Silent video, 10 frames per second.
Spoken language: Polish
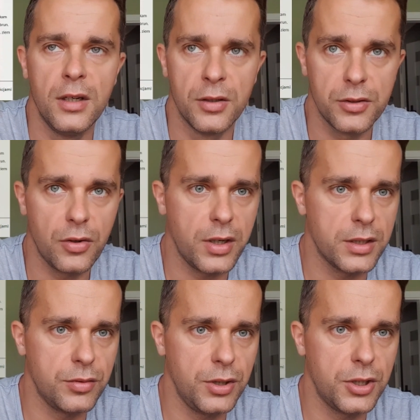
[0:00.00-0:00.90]
No to
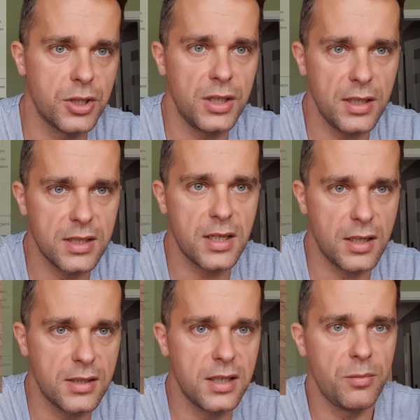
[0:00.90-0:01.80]
okazuje się, że jest
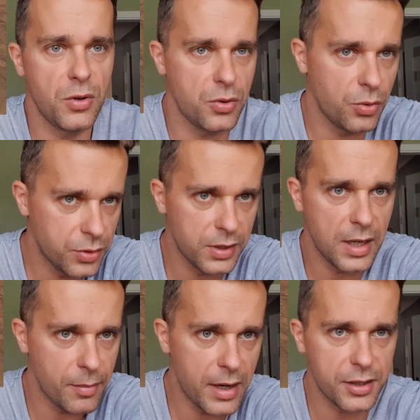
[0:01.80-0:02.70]
taki samochód
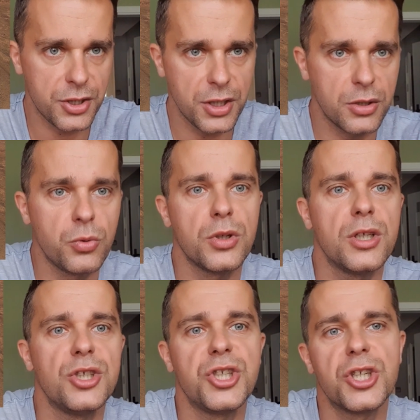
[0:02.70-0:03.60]
na Marsie,
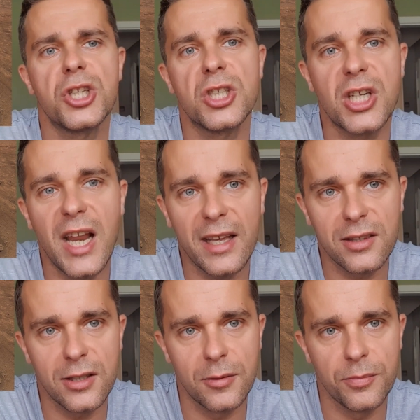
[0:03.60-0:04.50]
który 10
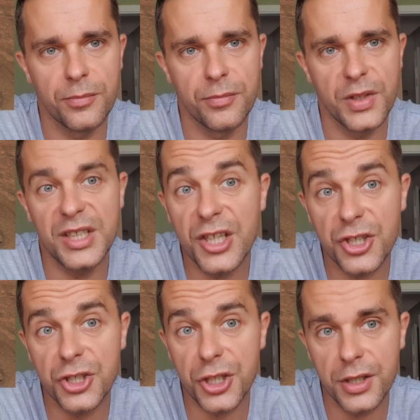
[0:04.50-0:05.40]
lat
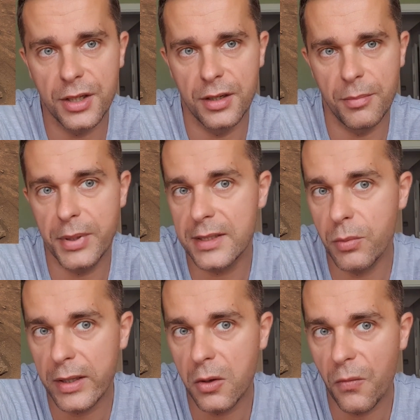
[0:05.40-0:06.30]
jeździ bez
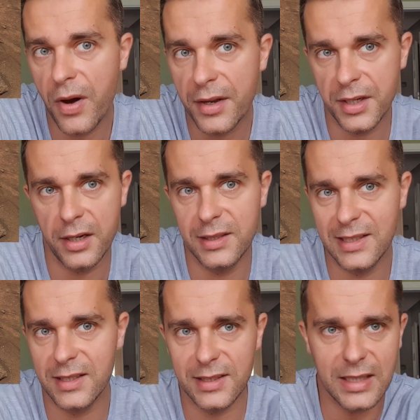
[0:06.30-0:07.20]
ładowania i
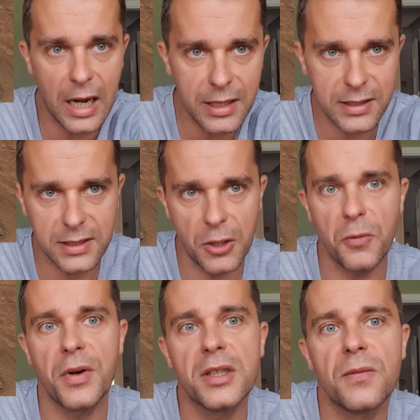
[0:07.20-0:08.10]
jest zdalnie
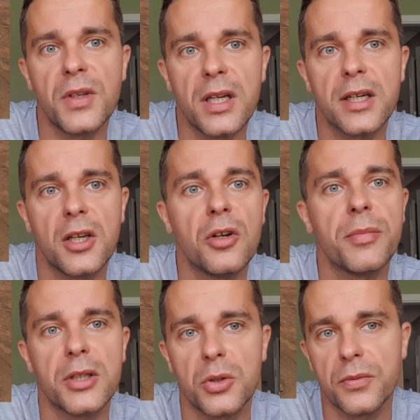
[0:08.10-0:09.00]
sterowany wiele
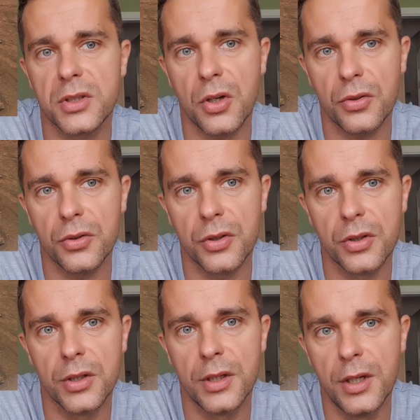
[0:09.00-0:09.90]
kilometrów stąd.
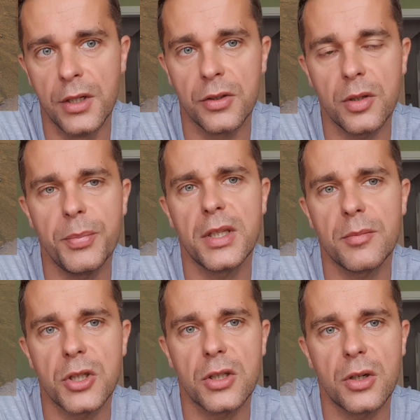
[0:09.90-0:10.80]
No to
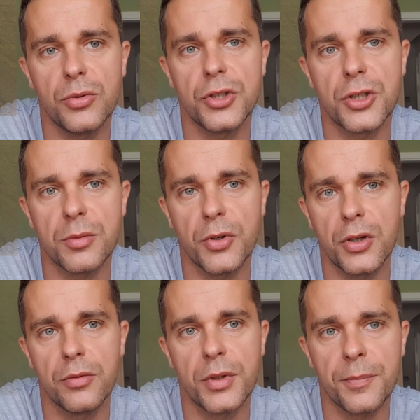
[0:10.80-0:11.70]
pytam się tych ludzi, czy
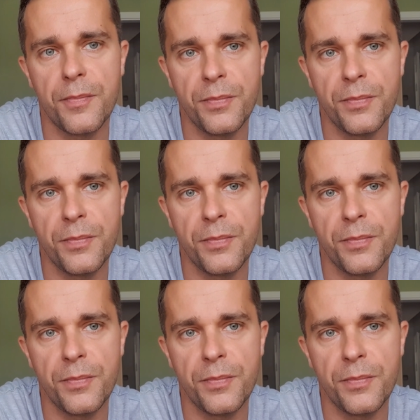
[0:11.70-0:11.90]
mogą mi,